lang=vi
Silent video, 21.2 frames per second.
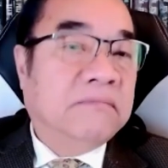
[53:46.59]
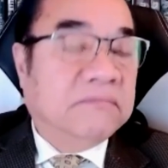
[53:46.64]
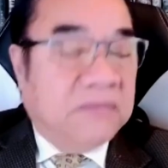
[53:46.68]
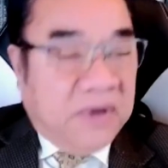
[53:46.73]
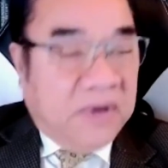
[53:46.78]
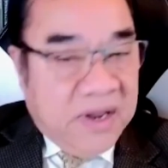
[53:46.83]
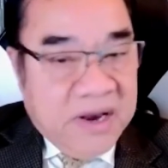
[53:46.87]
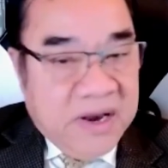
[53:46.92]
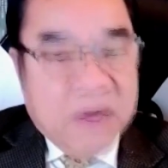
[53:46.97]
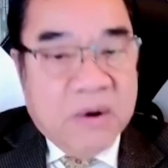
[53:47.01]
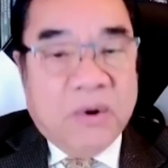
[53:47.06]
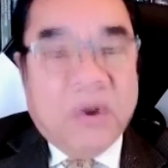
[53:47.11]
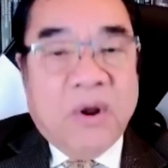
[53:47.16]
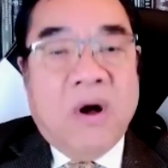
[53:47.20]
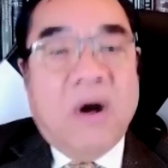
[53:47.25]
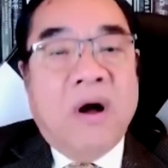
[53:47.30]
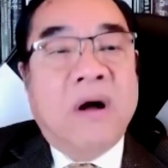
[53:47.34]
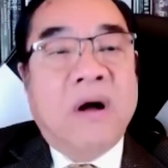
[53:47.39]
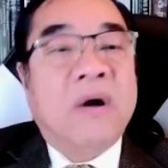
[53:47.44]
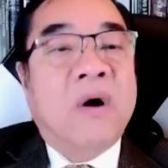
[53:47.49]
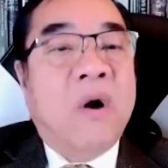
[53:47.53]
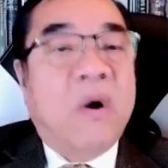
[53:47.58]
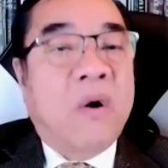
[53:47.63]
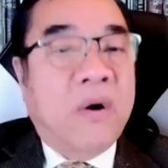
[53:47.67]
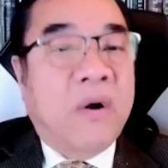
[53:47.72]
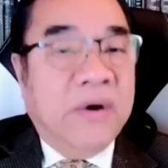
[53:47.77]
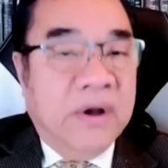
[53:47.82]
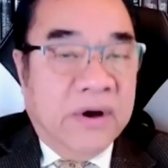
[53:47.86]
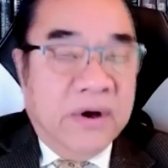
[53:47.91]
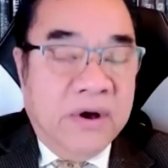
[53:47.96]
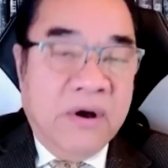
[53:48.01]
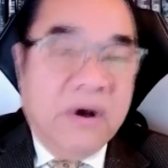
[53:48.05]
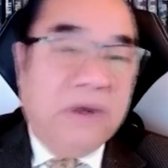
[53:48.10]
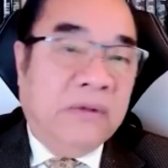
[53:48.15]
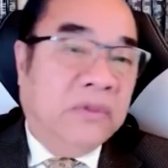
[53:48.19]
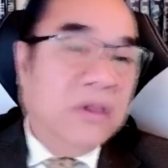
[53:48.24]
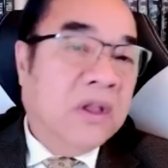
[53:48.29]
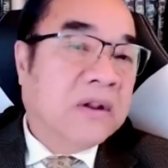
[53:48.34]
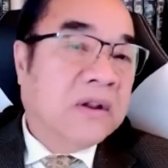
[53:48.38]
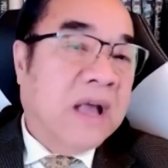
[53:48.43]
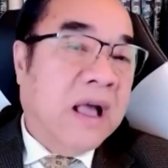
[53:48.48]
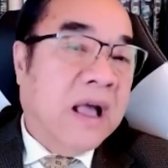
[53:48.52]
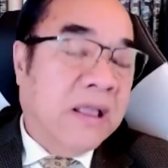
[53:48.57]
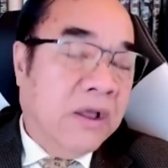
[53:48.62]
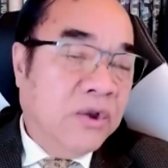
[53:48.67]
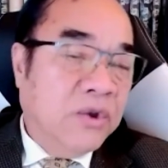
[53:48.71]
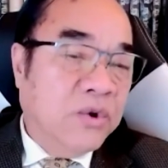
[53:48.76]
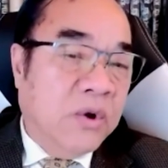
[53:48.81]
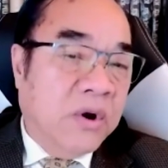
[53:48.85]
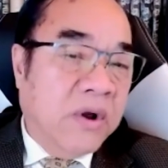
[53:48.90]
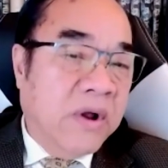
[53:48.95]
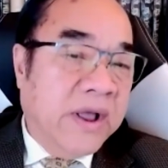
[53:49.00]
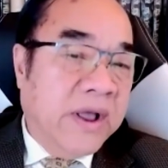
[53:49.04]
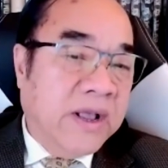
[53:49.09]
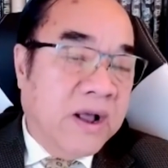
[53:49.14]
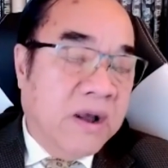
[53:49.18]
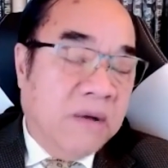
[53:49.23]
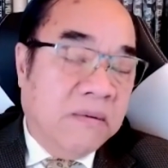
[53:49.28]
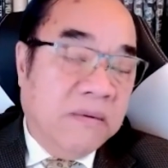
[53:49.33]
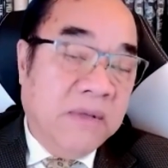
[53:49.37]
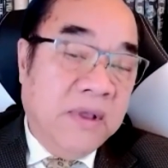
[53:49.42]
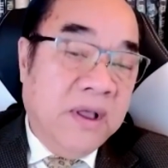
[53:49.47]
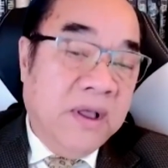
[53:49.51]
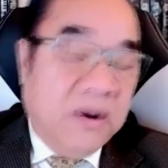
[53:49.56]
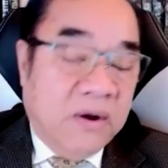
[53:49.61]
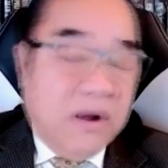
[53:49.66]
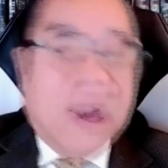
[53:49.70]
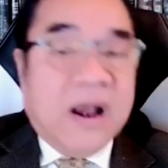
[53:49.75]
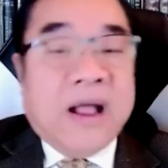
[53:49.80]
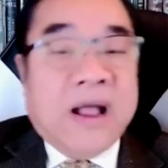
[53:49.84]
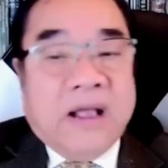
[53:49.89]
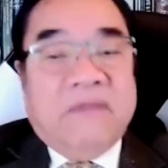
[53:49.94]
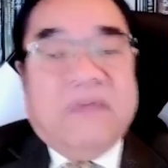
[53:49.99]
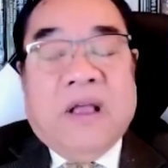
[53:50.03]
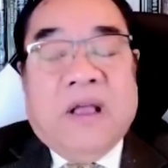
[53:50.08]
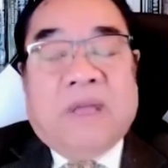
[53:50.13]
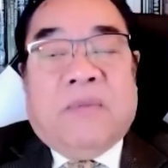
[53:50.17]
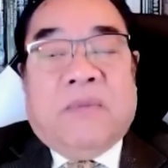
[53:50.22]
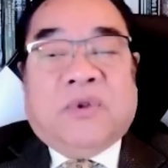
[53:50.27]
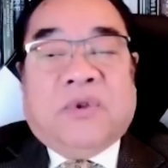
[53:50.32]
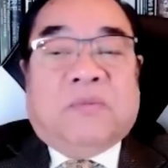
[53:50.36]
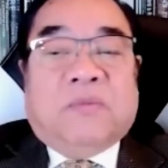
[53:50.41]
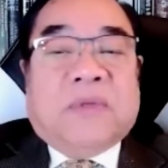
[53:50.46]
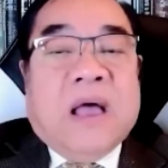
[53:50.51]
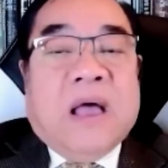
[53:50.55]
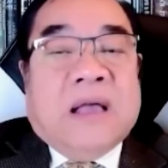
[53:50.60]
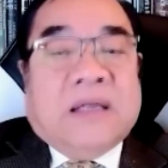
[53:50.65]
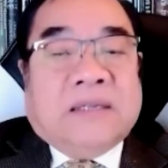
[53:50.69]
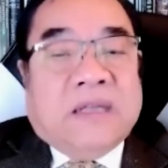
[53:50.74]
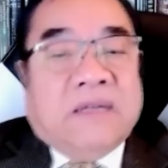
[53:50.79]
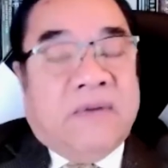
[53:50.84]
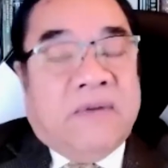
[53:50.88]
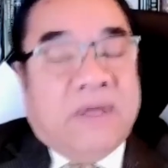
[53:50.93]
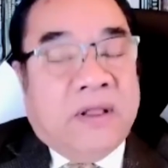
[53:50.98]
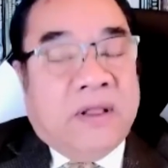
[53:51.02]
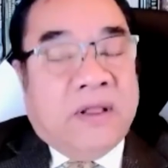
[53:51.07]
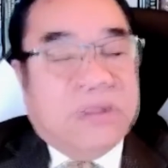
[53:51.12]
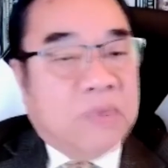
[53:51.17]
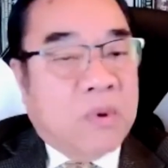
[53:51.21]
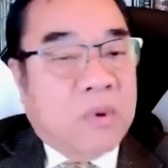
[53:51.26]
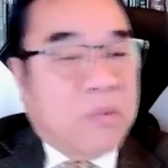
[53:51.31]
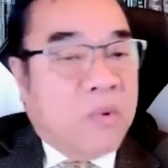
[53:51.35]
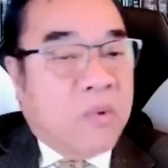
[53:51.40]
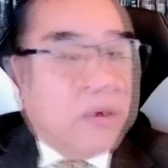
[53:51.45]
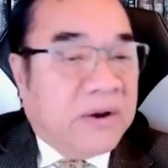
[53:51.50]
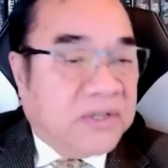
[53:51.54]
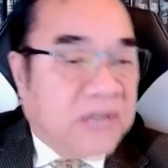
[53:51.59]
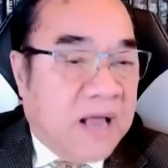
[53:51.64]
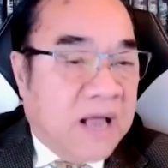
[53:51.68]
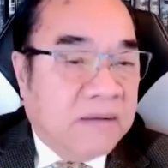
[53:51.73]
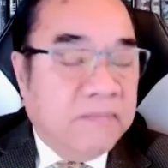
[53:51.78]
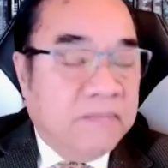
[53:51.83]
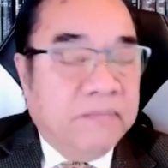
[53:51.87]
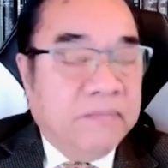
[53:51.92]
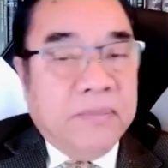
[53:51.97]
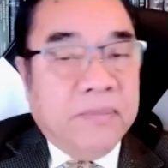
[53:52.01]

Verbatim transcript: cái điều đó họ có được hưởng tất cả những cái chuyện đó hay không đó là cái việc mà chúng ta sẽ phải tiếp tục quan sát